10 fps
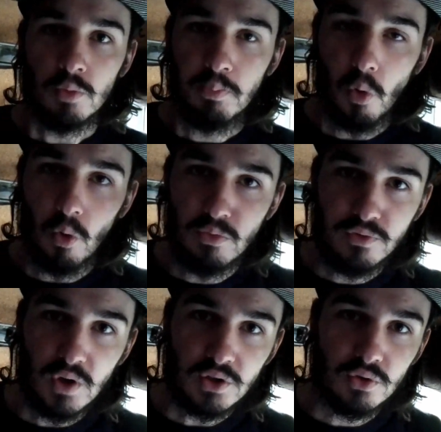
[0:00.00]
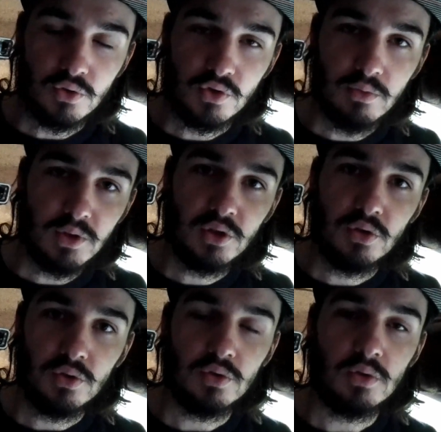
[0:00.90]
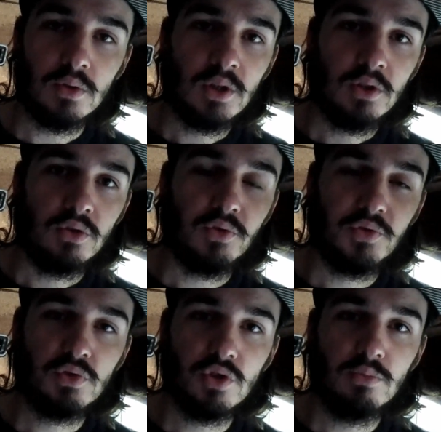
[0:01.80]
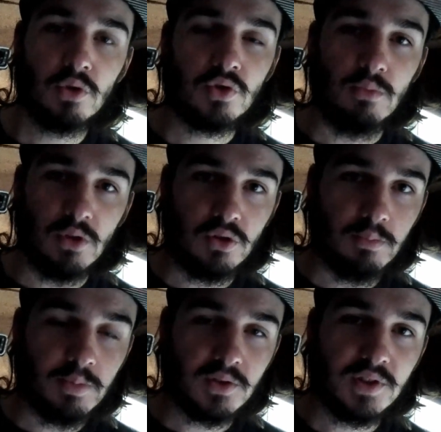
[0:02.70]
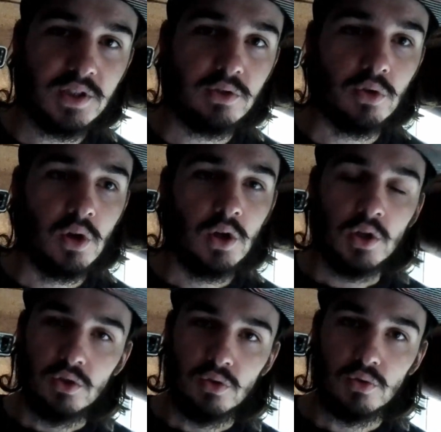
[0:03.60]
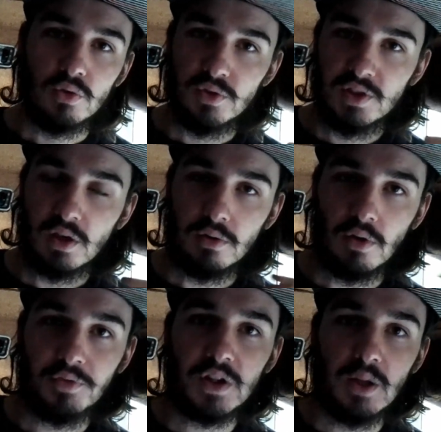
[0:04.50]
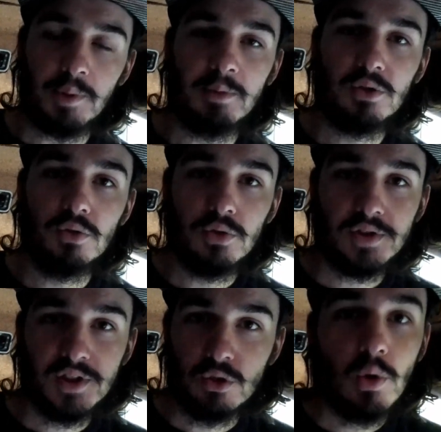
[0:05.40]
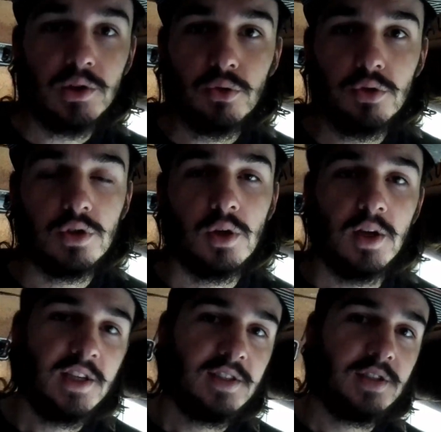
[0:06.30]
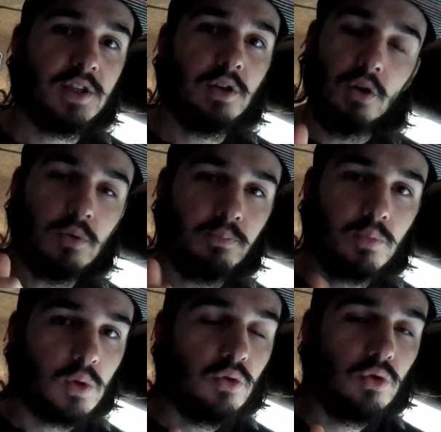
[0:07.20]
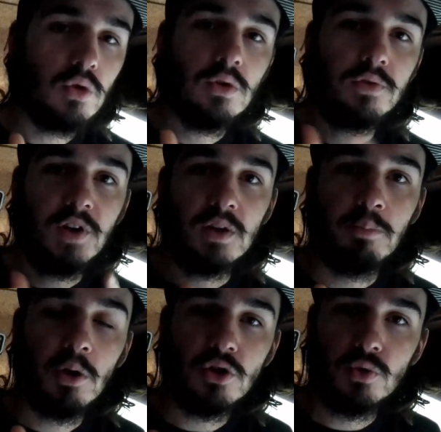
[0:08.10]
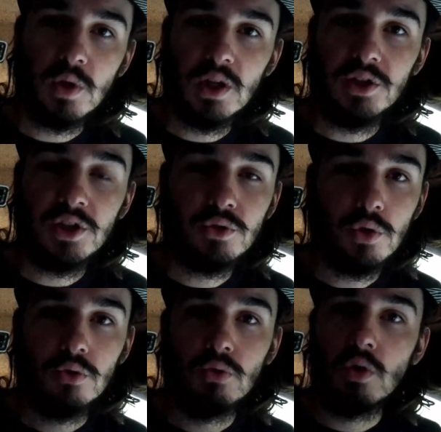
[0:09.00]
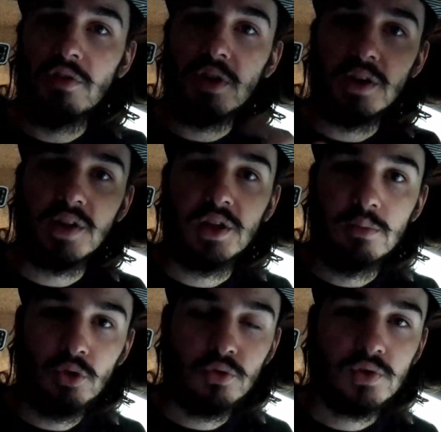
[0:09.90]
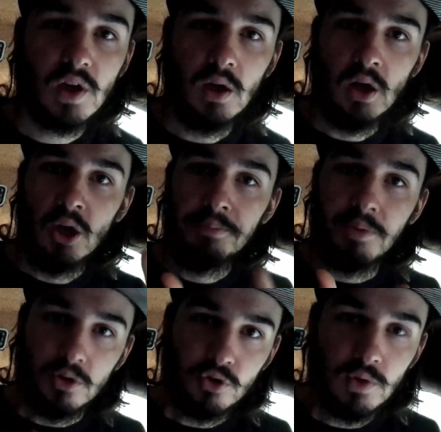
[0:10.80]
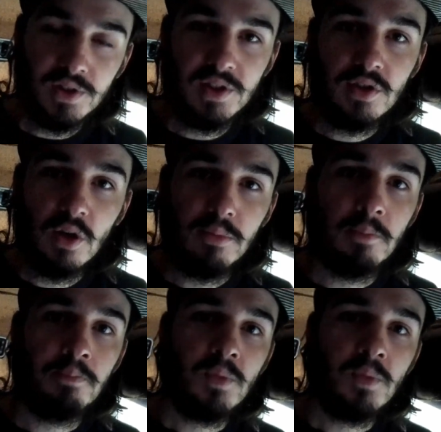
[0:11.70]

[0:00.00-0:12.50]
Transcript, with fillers: promouvoir ce, mode de, fonctionnement, ce mode de pensée, de, dire en, fait, la permaculture, c'est trois trucs. C'est euh, enfin, prendre soin de la nature, donc avec les animaux, tout ça, prendre soin des hommes